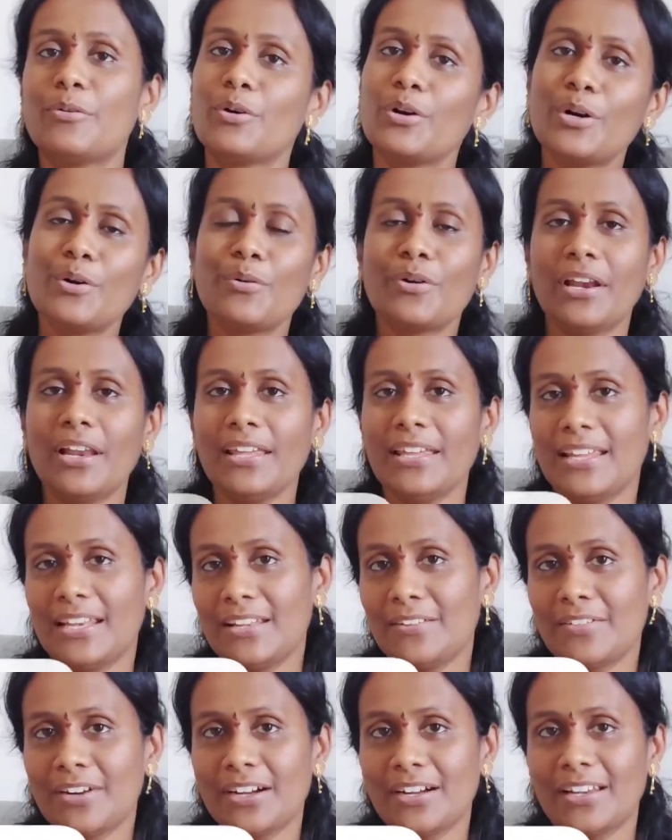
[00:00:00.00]
உங்கள் ஊரில்
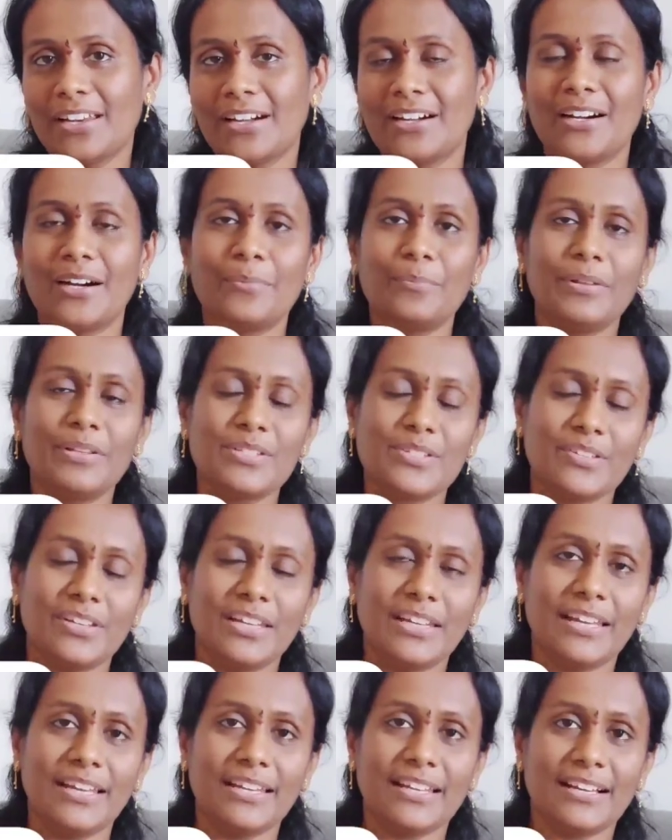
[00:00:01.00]
என்ன வாங்கலாம் அப்படின்னு
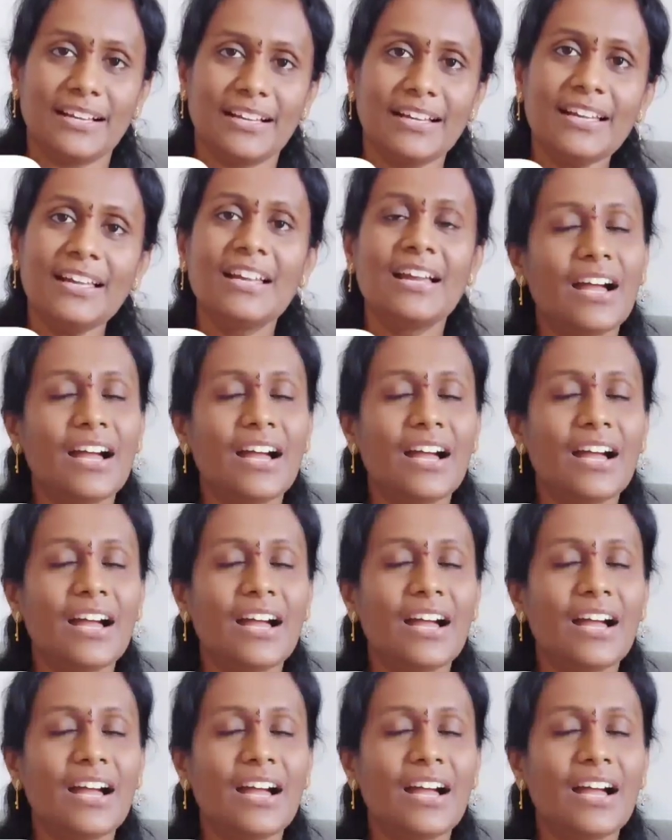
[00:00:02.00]
சொல்லி கேட்டாங்க